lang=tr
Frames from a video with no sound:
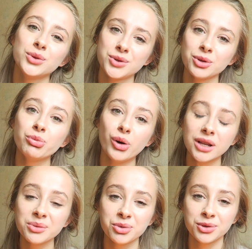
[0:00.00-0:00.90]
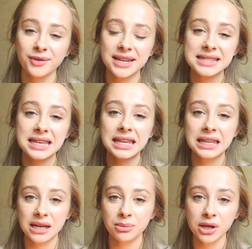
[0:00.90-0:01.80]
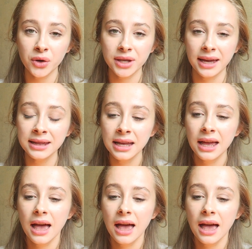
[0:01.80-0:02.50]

düşük puanlı bir üniversiteye girebiliyorken